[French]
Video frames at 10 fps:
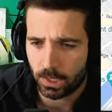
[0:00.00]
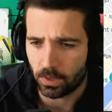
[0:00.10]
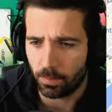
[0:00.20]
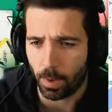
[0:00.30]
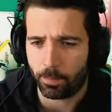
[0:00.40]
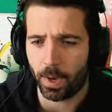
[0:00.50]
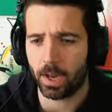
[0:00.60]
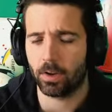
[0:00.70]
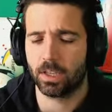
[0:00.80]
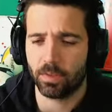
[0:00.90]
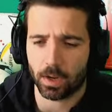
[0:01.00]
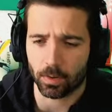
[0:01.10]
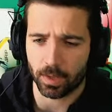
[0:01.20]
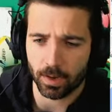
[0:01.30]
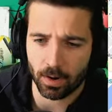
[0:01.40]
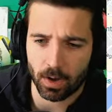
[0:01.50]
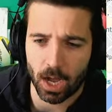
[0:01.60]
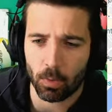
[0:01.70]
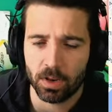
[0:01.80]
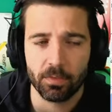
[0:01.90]
Je connais pas par qui vit à côté. Alors,
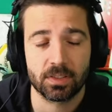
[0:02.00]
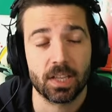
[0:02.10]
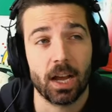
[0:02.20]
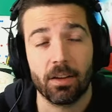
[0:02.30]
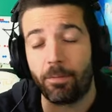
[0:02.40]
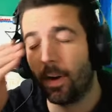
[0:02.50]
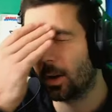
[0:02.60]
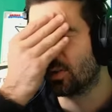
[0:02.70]
Arwen Star, il va falloir que